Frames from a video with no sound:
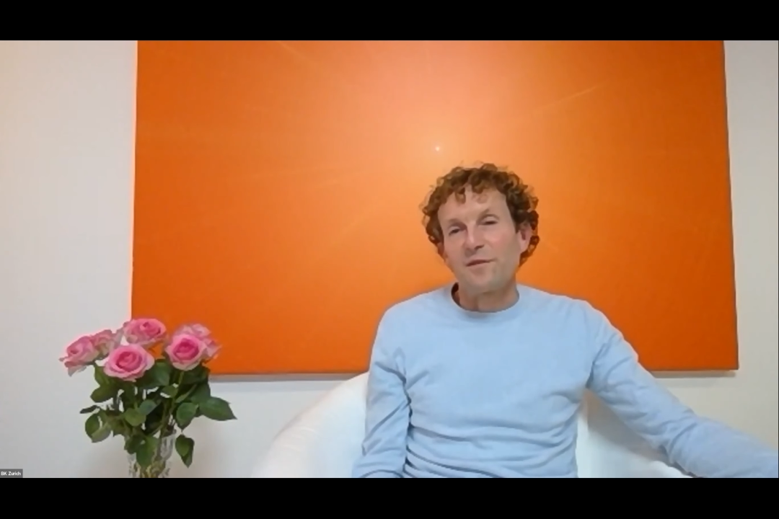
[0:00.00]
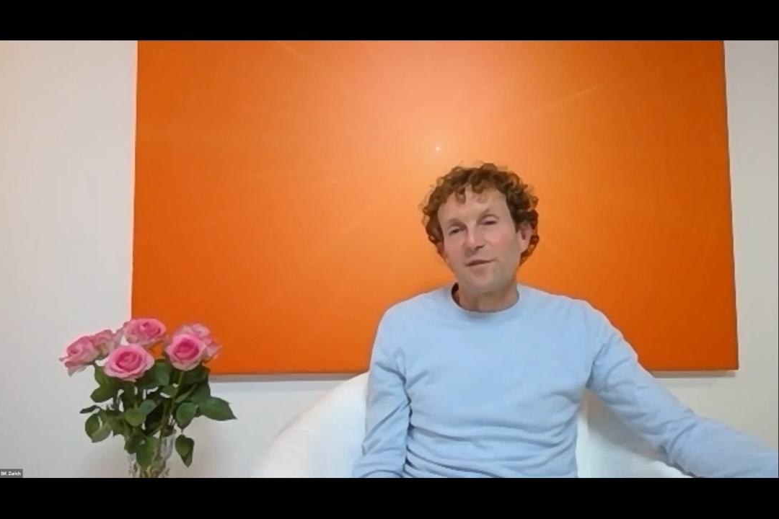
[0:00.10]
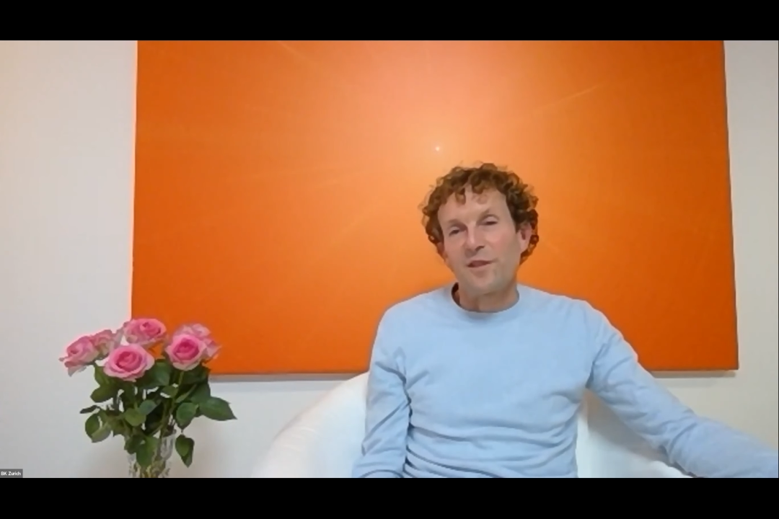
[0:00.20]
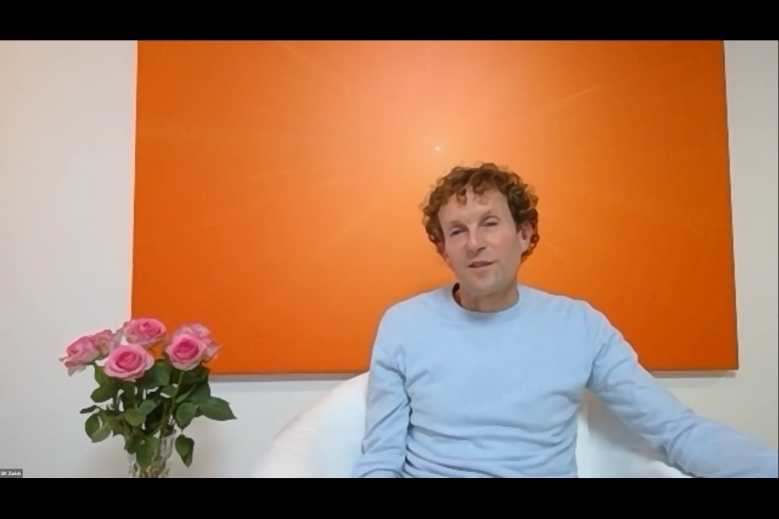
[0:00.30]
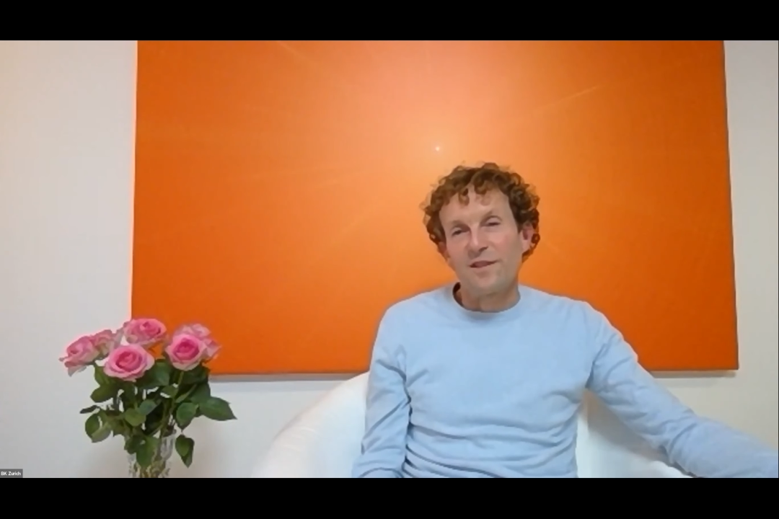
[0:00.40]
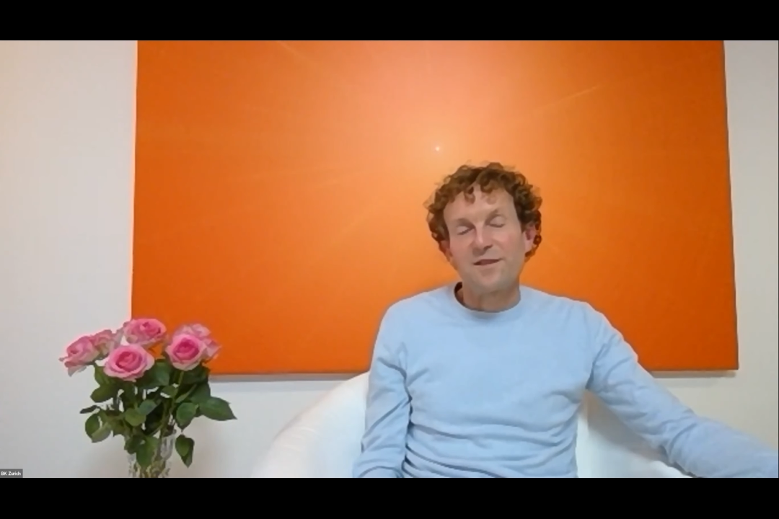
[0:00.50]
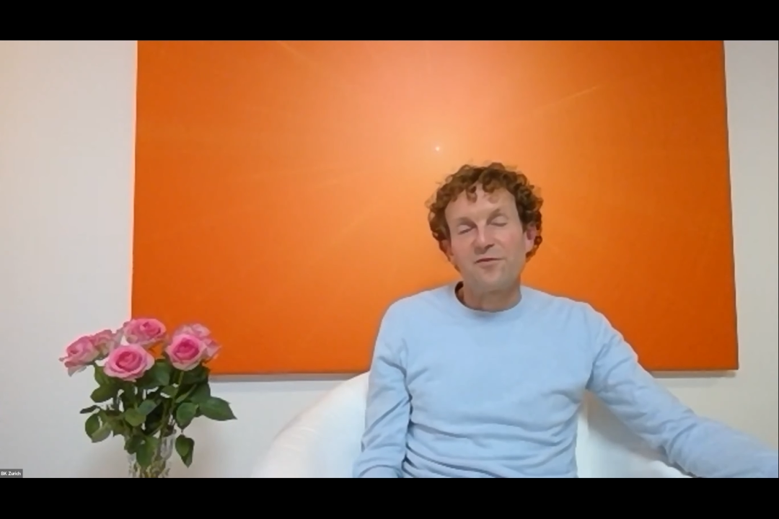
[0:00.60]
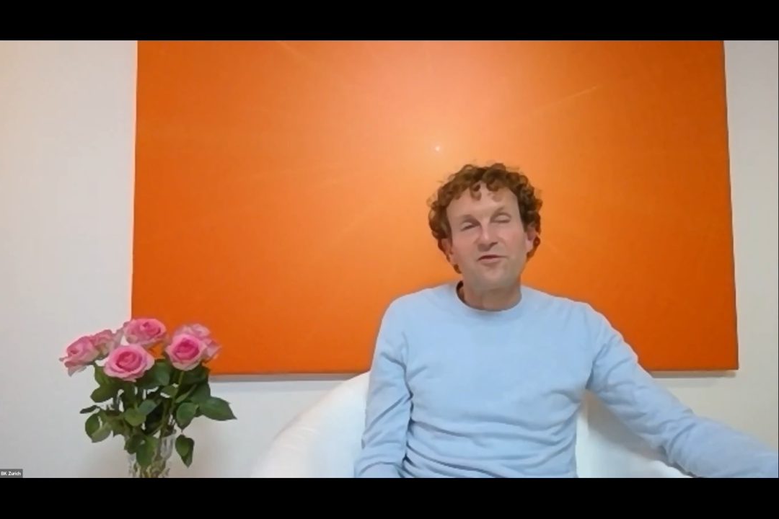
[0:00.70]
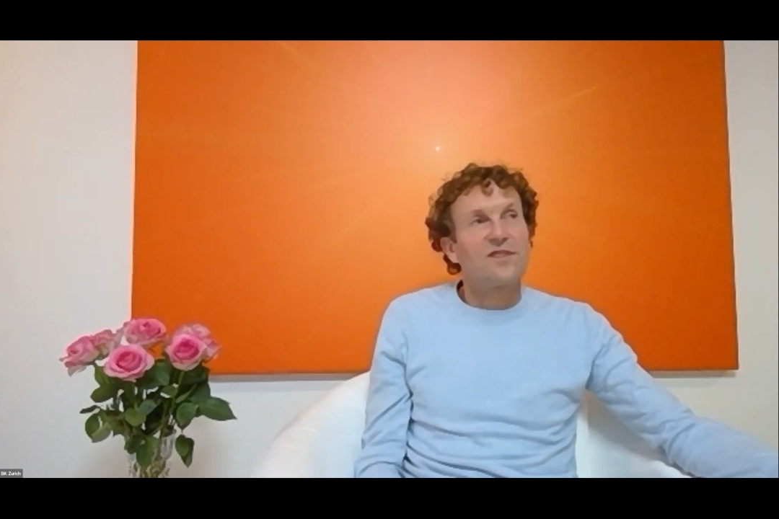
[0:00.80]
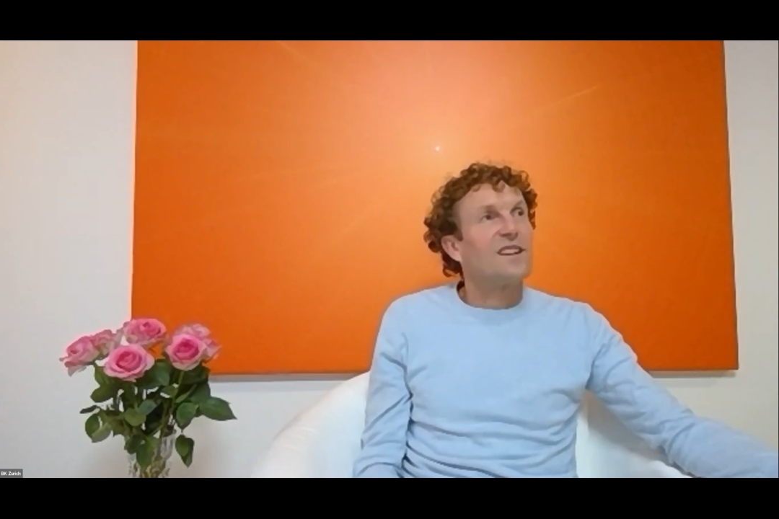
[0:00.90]
Fragen
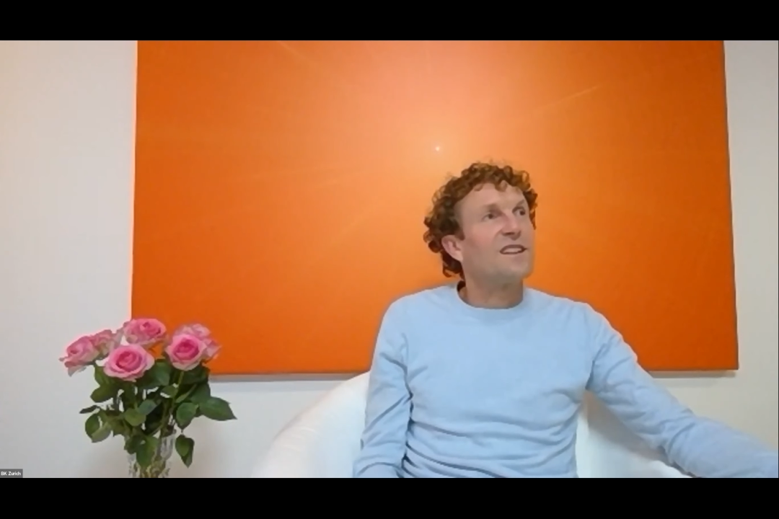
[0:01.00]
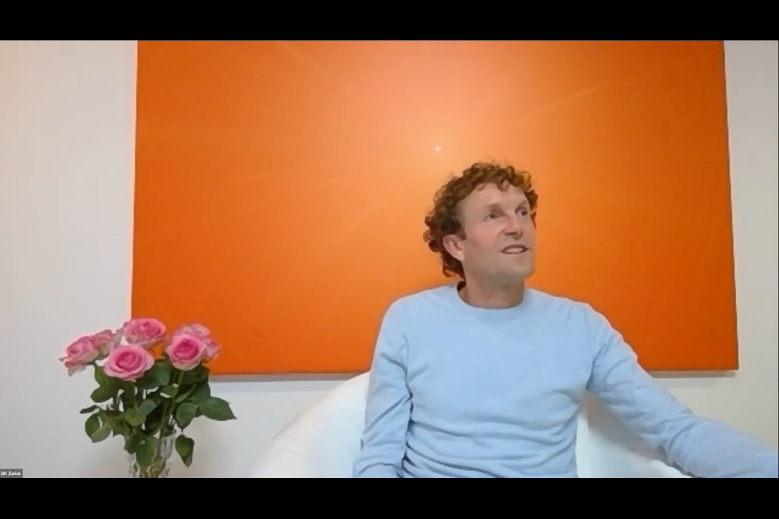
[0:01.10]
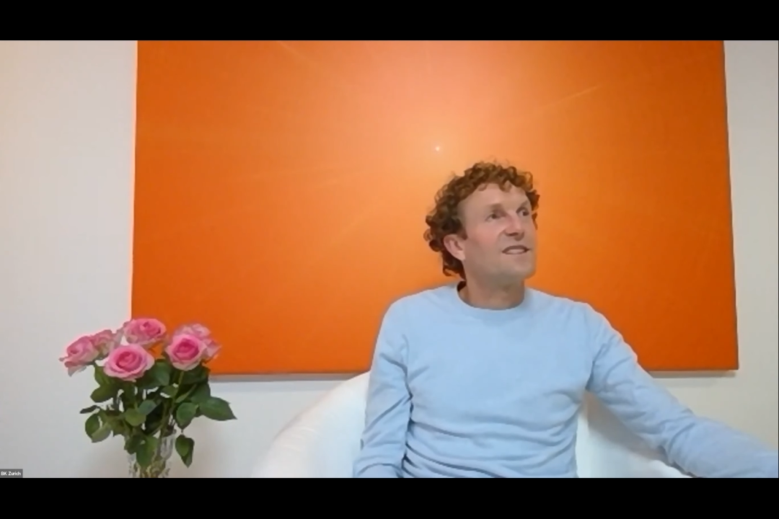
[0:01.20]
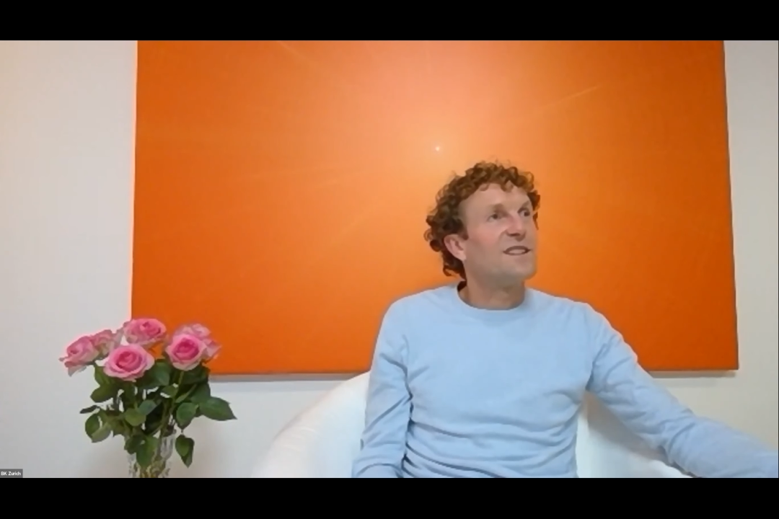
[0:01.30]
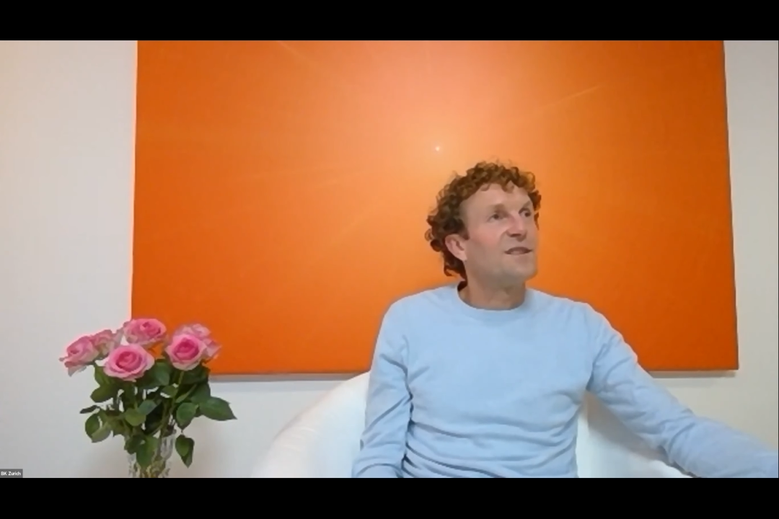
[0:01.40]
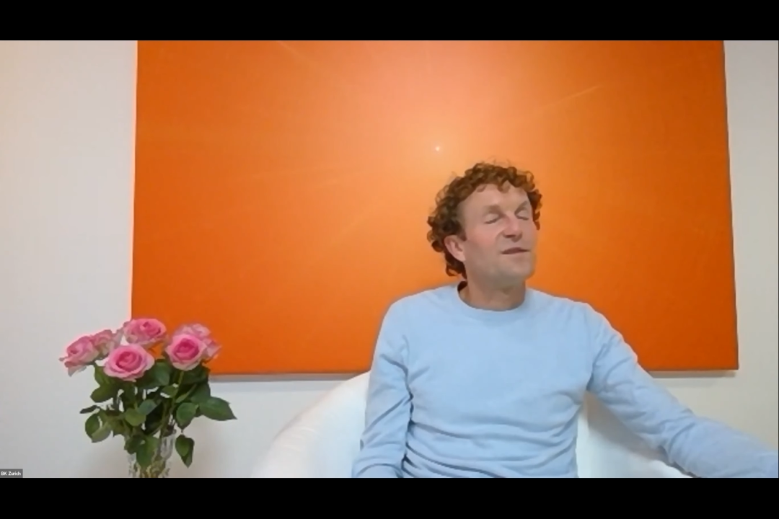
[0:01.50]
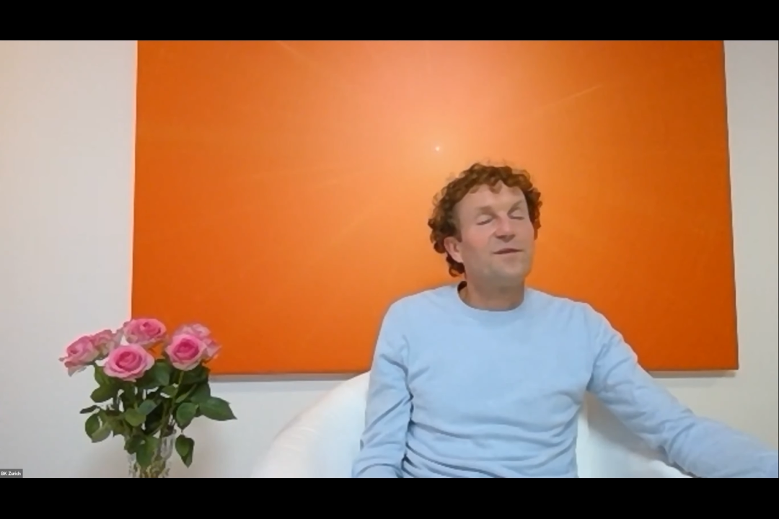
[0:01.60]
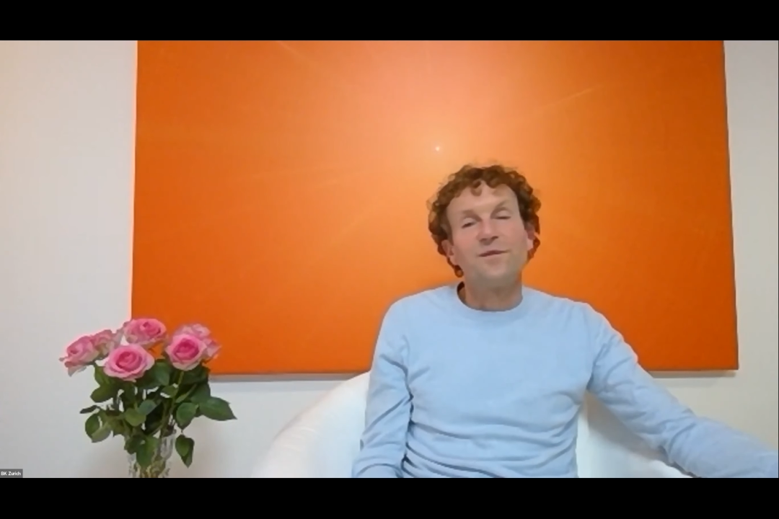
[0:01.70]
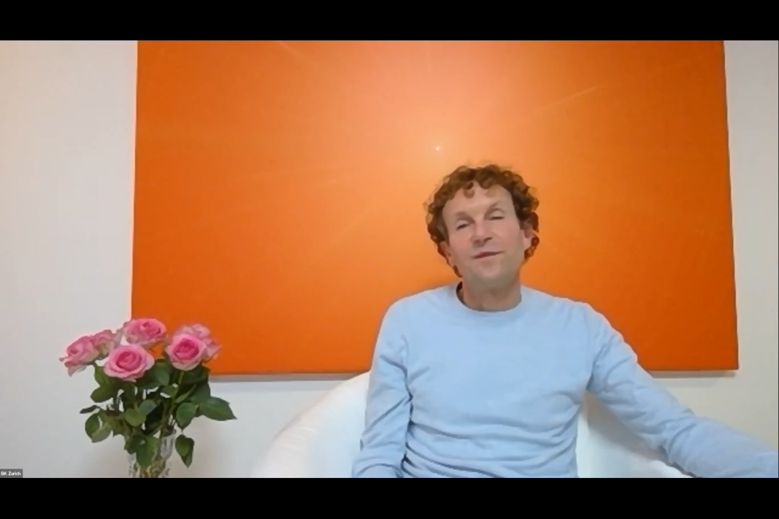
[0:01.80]
zu stellen.